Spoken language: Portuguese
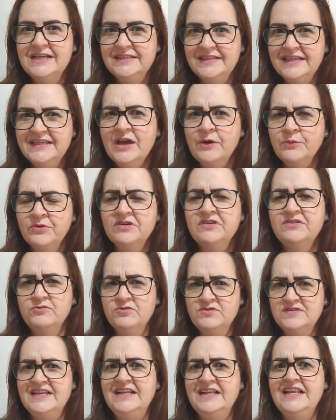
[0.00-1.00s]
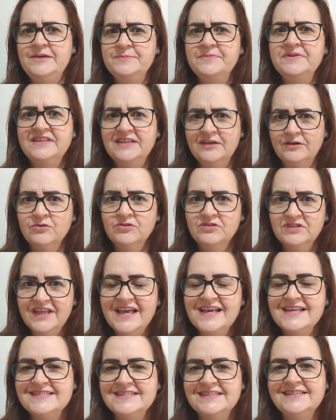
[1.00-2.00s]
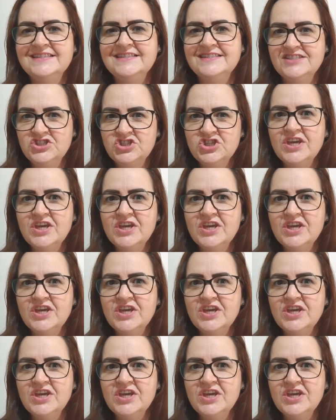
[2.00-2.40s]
Tem algo que você lembra que acontece desse